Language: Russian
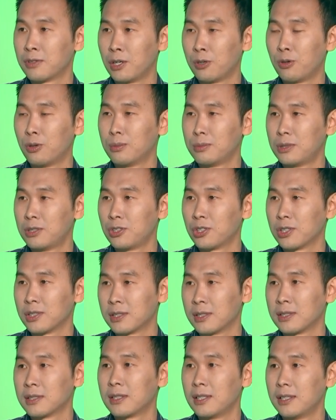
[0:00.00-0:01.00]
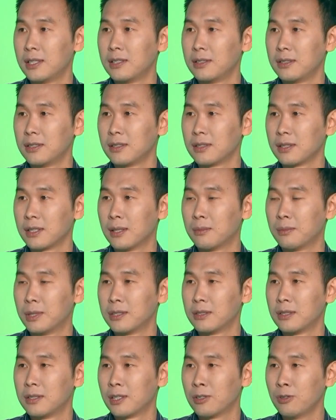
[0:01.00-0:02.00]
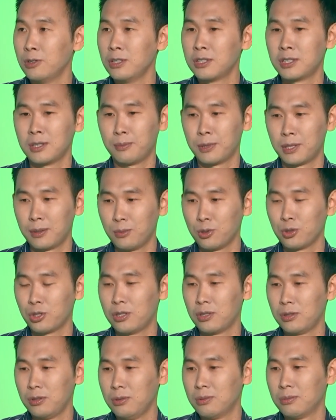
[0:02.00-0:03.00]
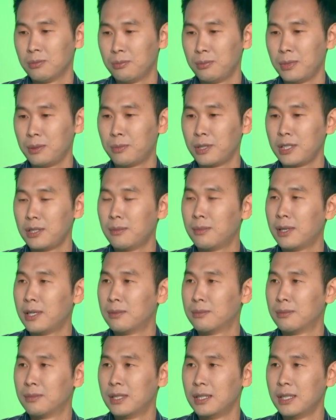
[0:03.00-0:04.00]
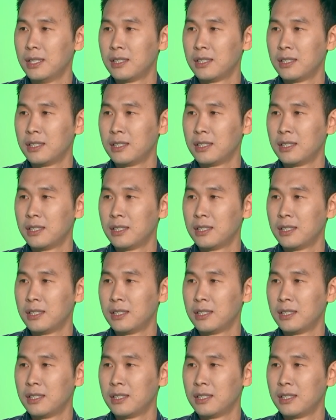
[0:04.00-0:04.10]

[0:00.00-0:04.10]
в каком сейчас состоянии команда находится, потому что ну, мы понимаем,